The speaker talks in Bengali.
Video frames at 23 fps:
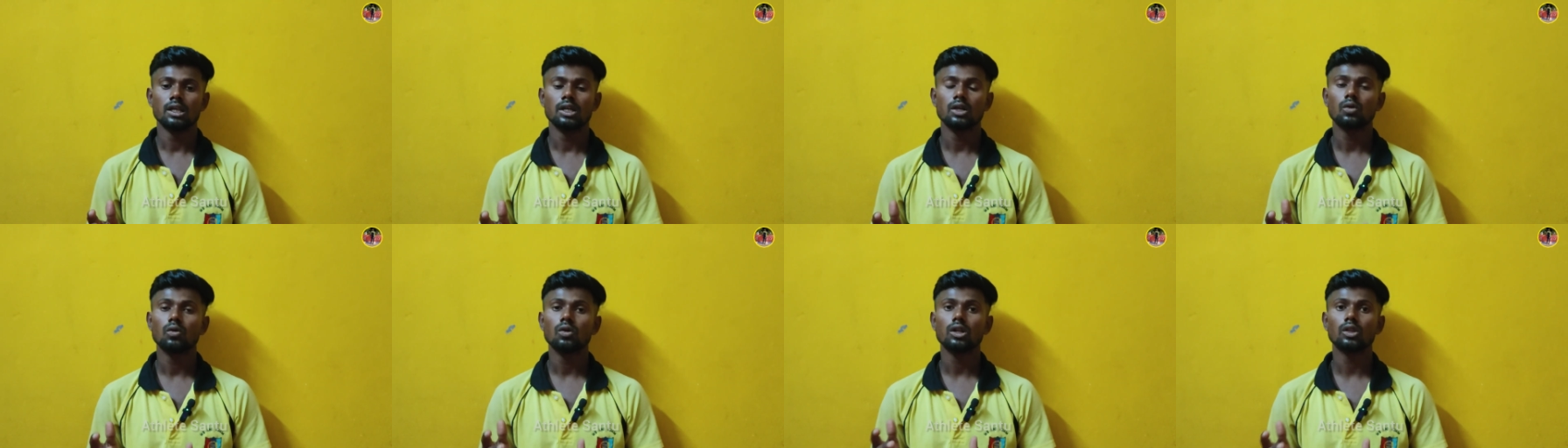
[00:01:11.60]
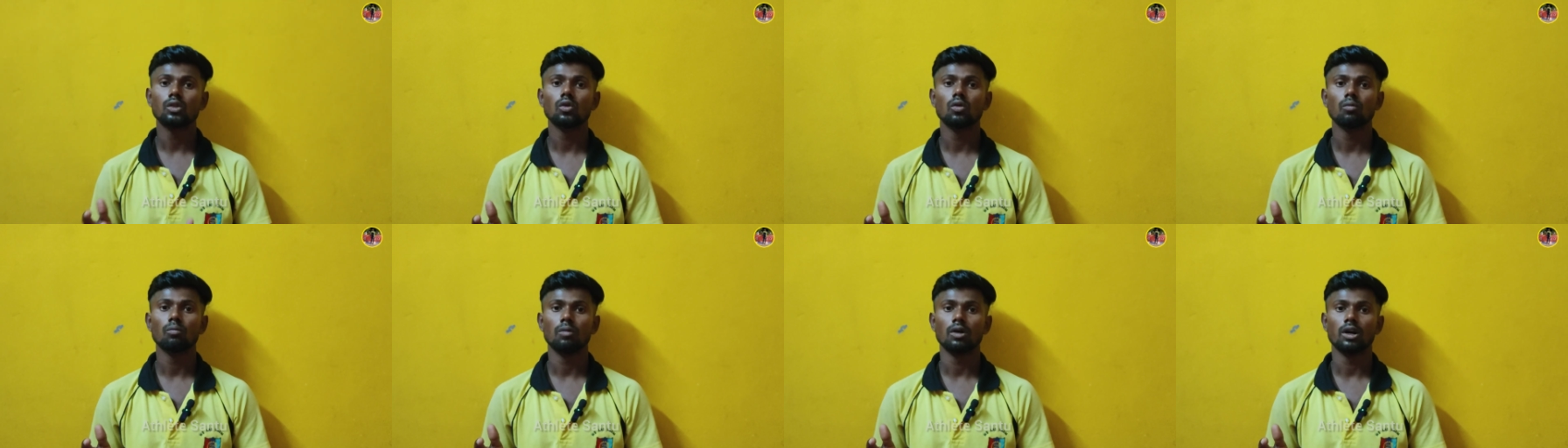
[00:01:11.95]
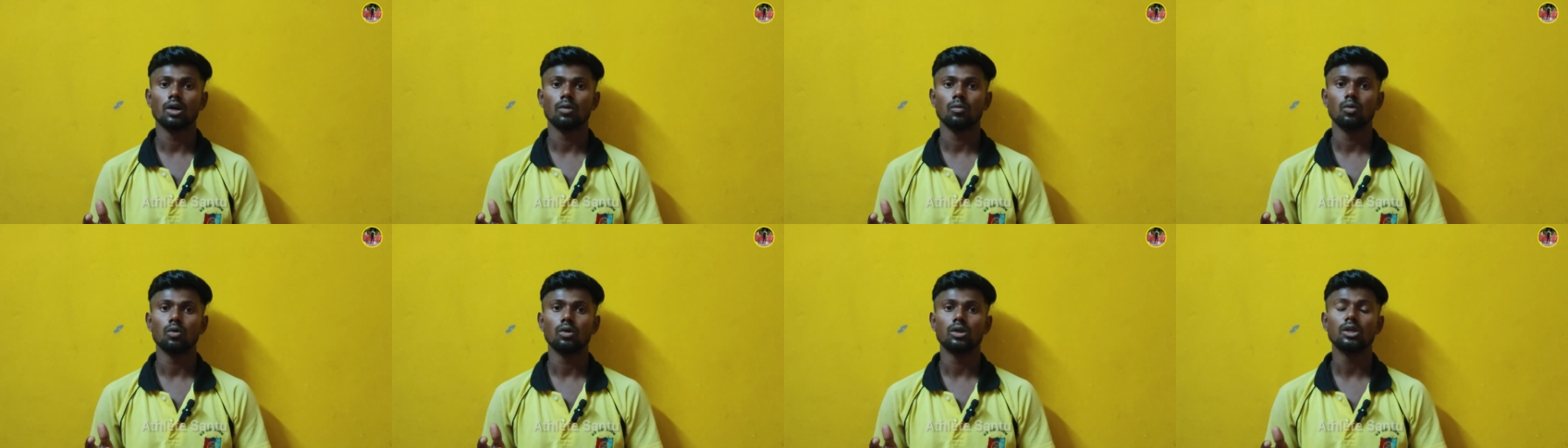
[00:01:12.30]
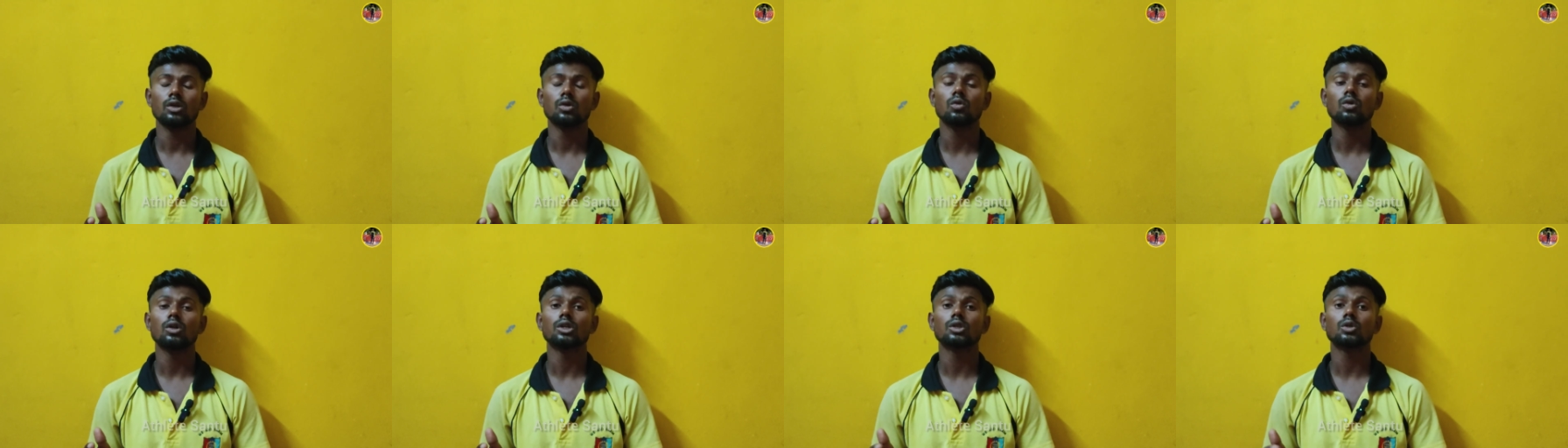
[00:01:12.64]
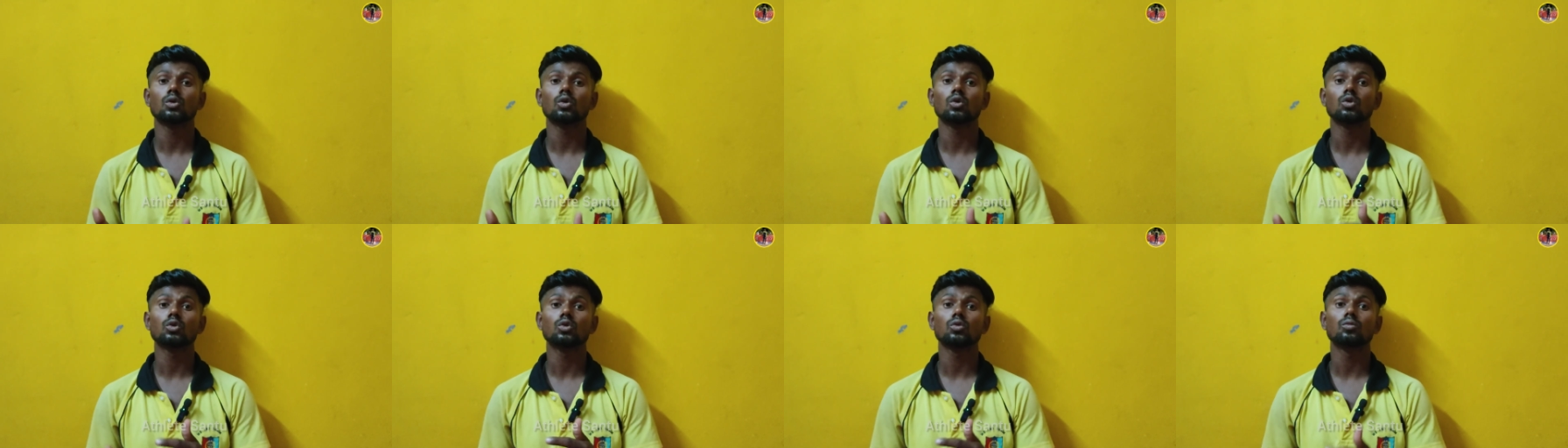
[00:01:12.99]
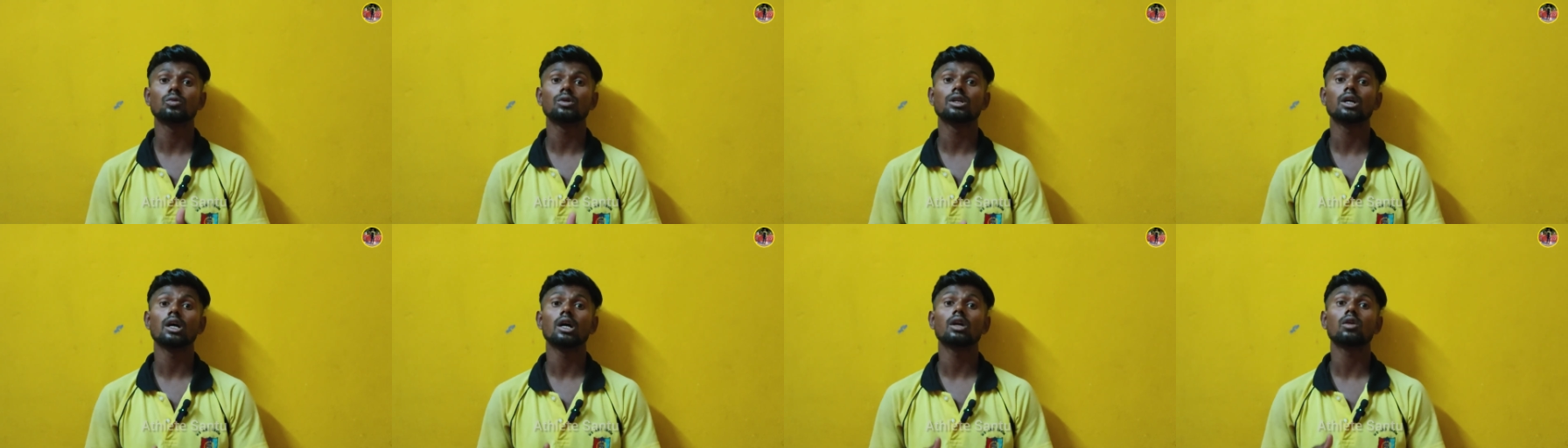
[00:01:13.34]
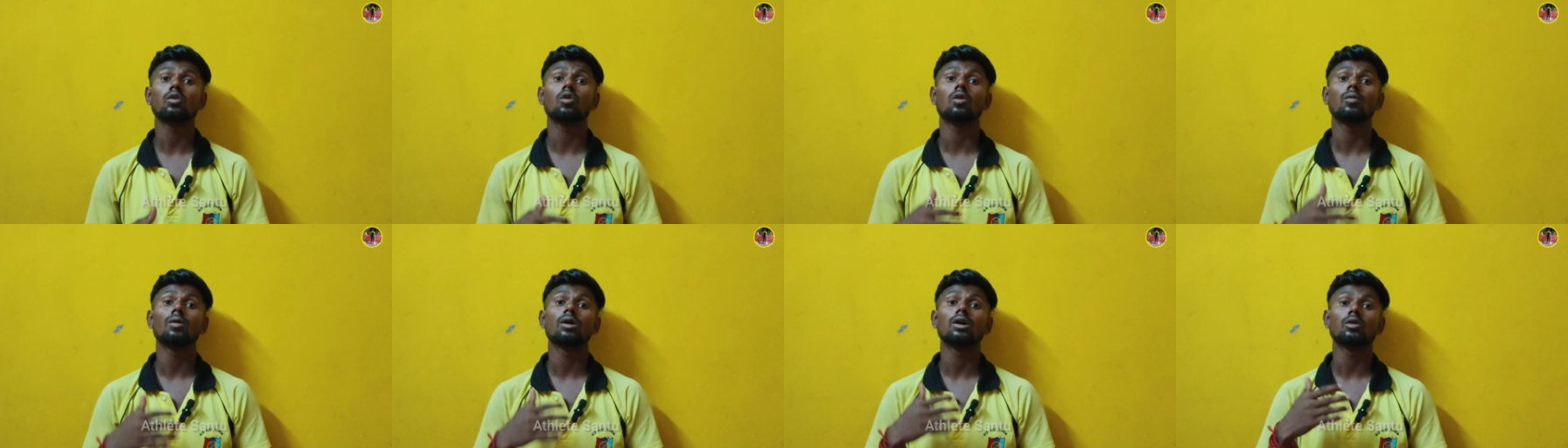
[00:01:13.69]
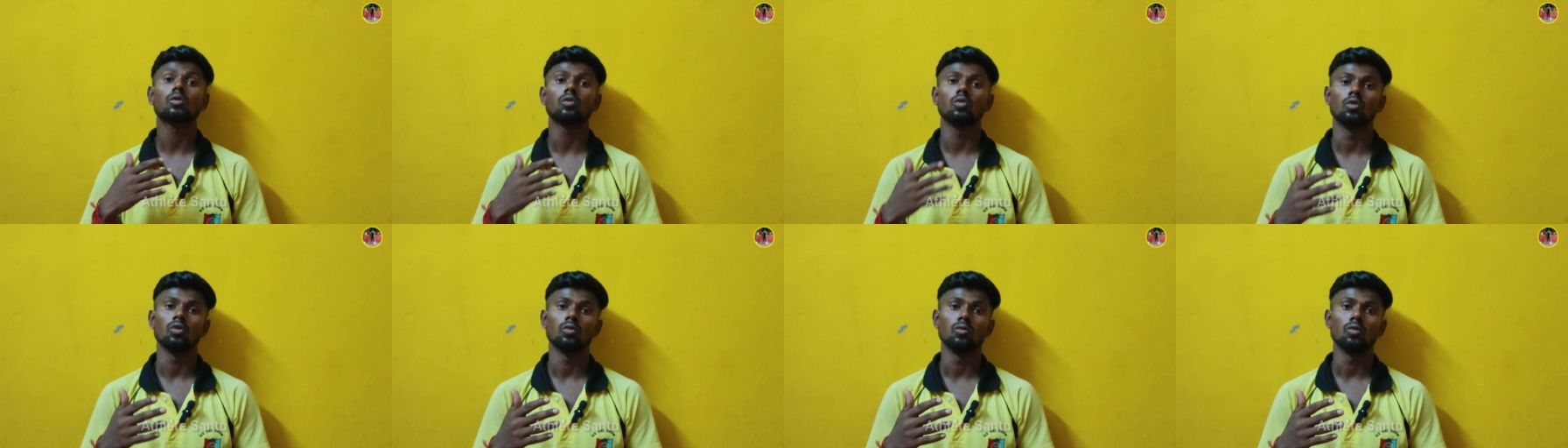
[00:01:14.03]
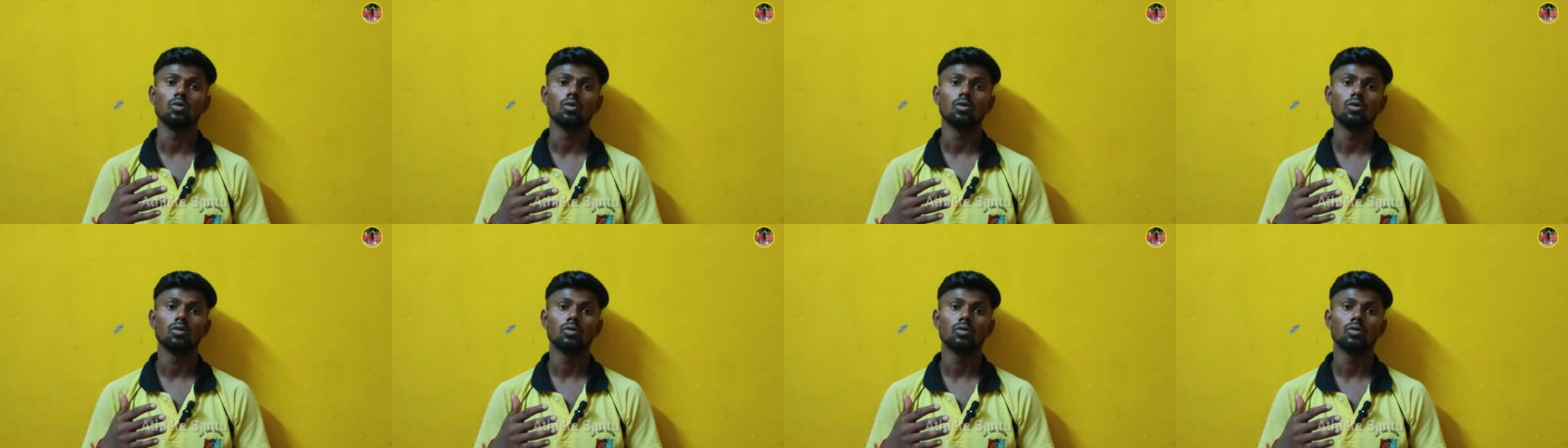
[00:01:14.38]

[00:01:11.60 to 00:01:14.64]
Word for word: কি করে দম বাড়াবো কি করে ষোলোশো মিটার কভার করব।